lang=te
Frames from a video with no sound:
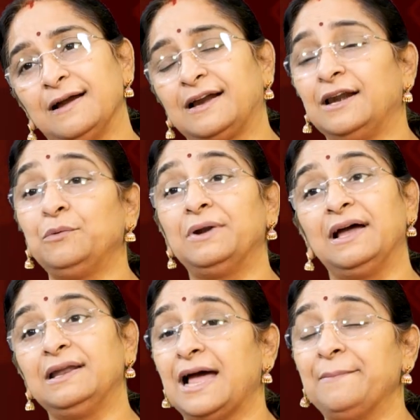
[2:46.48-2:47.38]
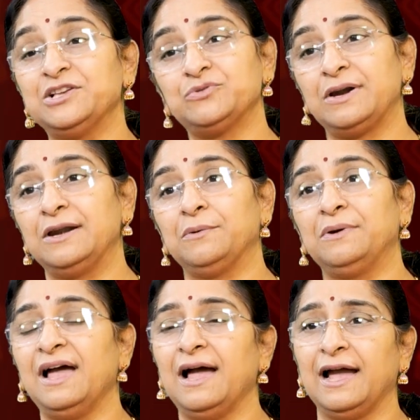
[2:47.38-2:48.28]
అక్కడ కూడా రామేశ్వరంలో
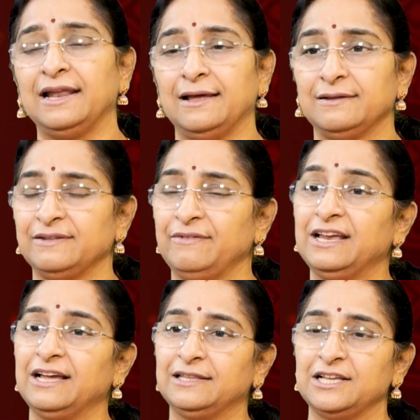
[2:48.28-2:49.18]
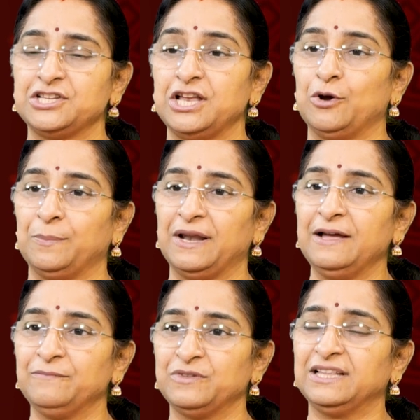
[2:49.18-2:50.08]
కూడా ఆయన శివలింగం తెచ్చే లోపల
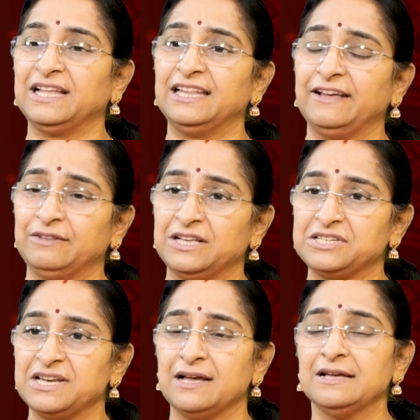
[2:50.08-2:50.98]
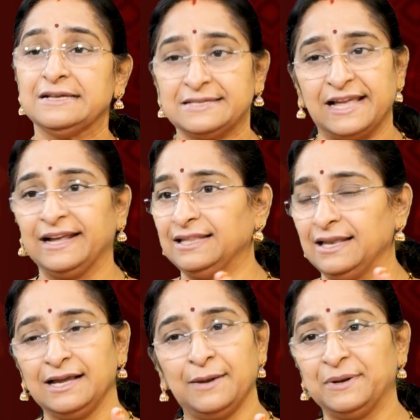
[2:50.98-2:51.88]
సీతాదేవి తెచ్చిన
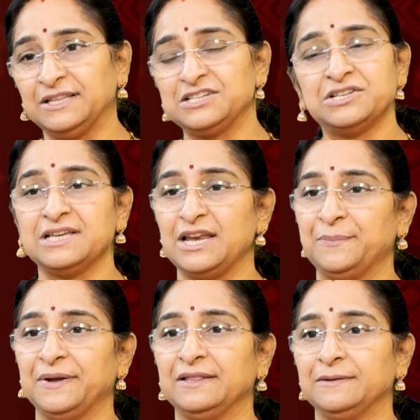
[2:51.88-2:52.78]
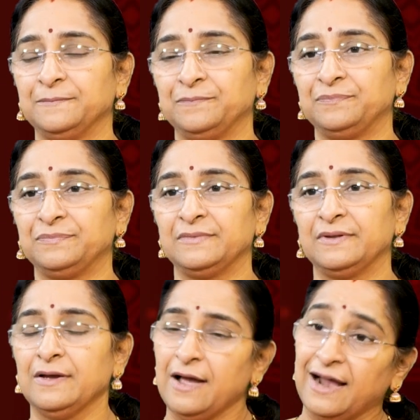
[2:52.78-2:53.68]
సైకతలింగ ప్రతిష్ఠ జరిగిపోయింది
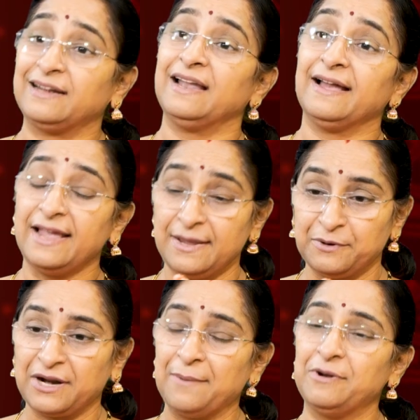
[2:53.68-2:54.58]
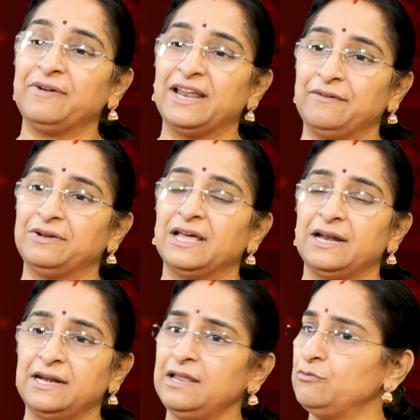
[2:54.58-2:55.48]
అట్లాగే ఇప్పుడు రాముల వారు
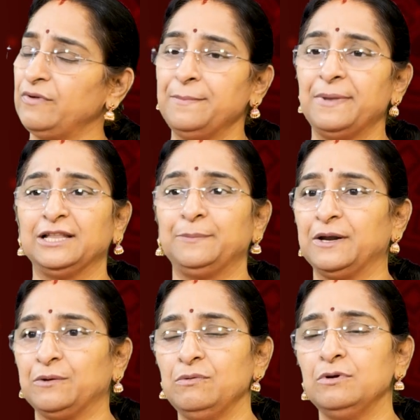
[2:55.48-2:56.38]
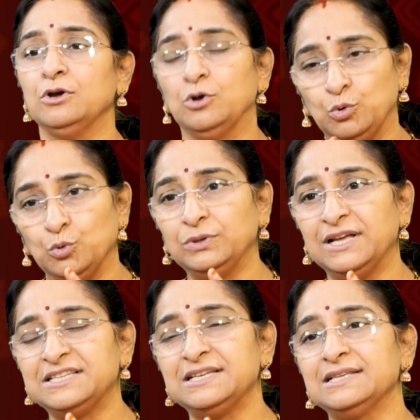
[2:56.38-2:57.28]
ఏమన్నారంటే నువ్వేం బాధపడకు నువ్వు
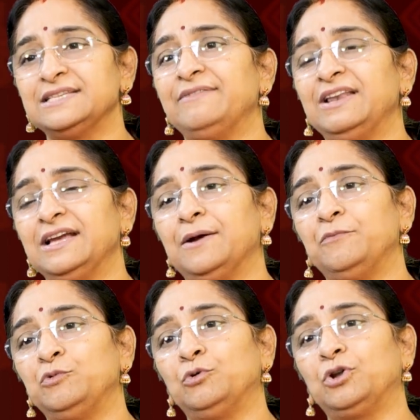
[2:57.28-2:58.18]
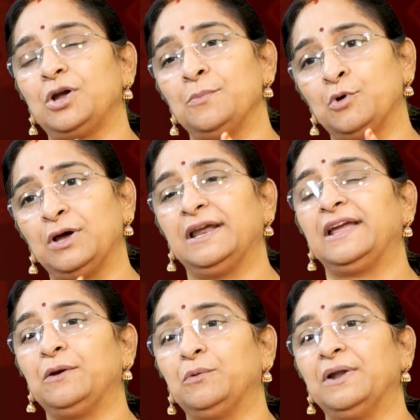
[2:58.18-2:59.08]
తెచ్చిన శివలింగం నూటొక్క
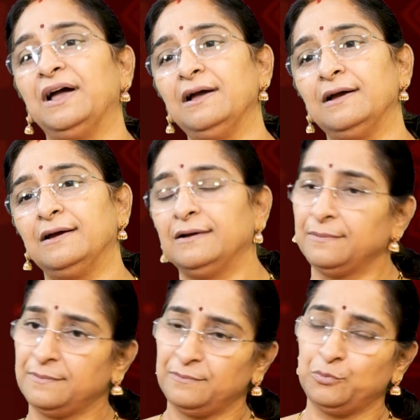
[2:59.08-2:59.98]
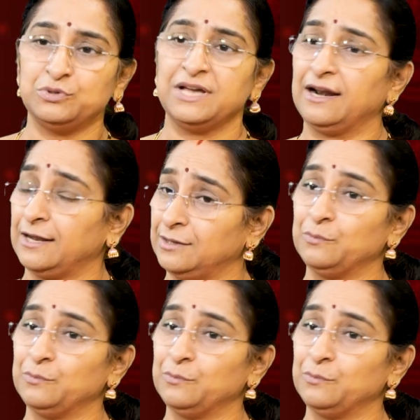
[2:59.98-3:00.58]
ముక్కలకి కూడా పూజార్హత